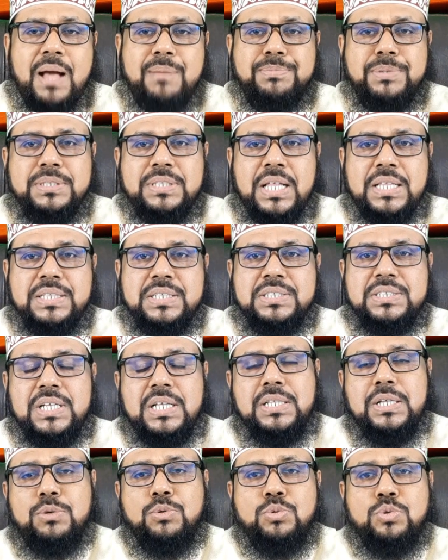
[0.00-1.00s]
আপনি তাদের
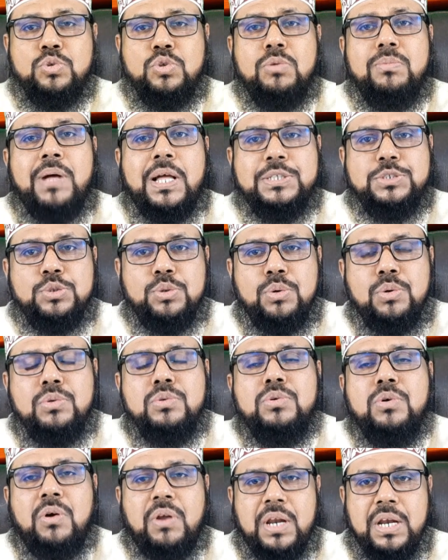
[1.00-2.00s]
সাথে উত্তম আচরণ
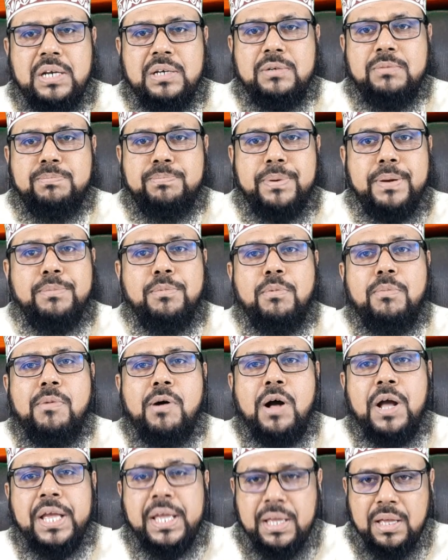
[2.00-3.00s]
করেন
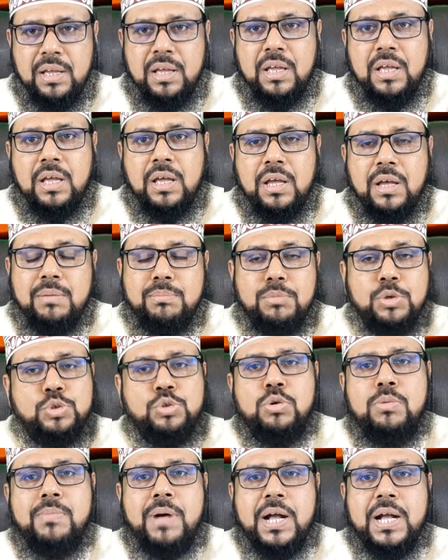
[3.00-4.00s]
প্রেমময়
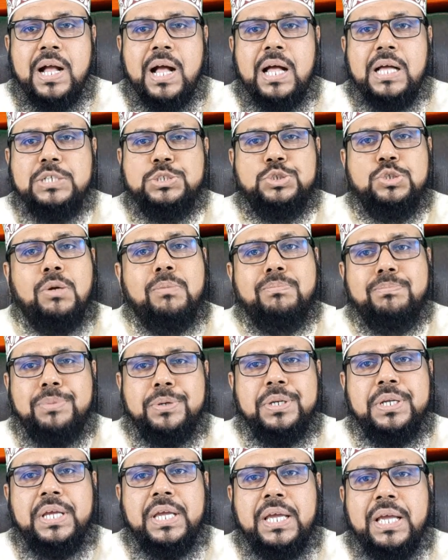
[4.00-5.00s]
মধুমাখা
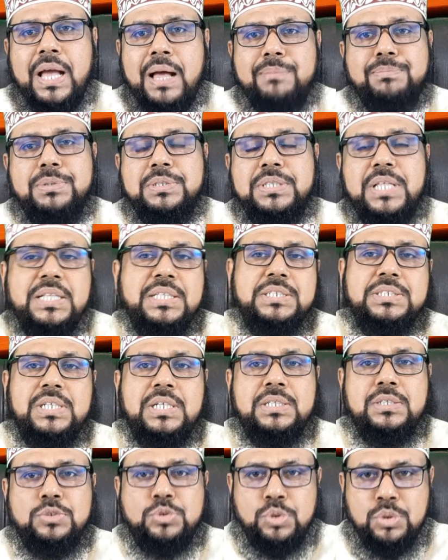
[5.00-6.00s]
সম্পর্কে আপনি তাদের
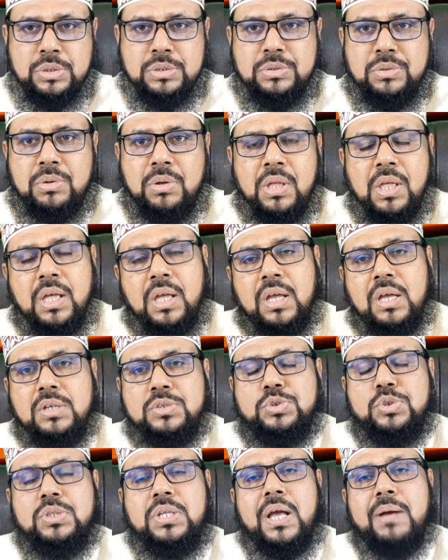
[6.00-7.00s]
সাথে জড়িত
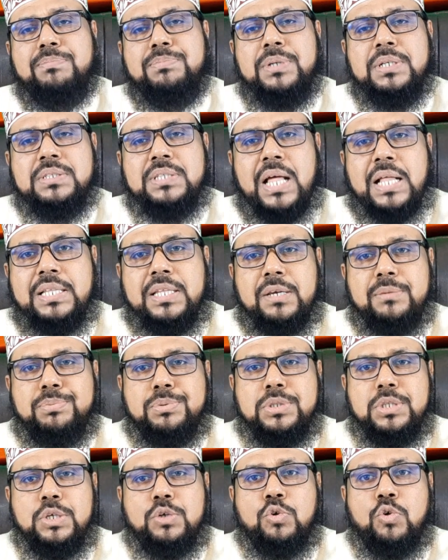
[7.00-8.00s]
যদি আপনি তাদের
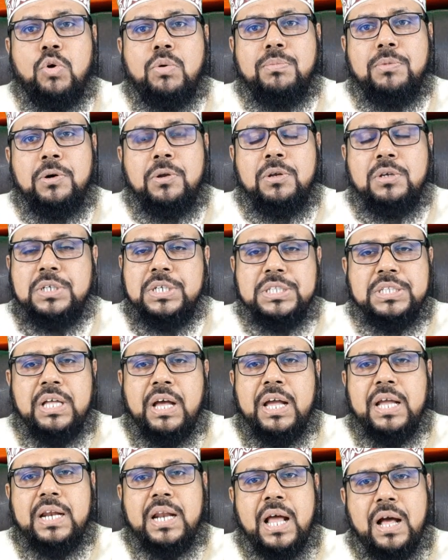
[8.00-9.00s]
প্রতি কোমল
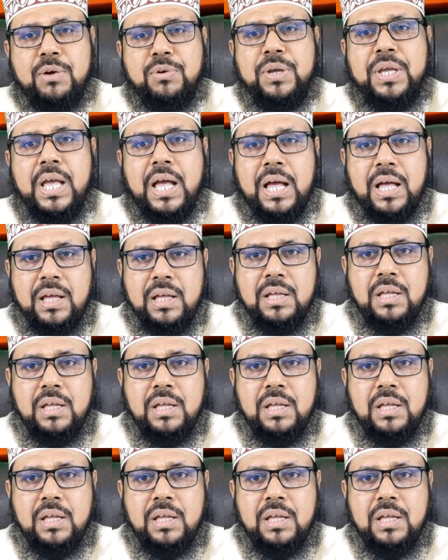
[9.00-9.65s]
হৃদয় না হইয়া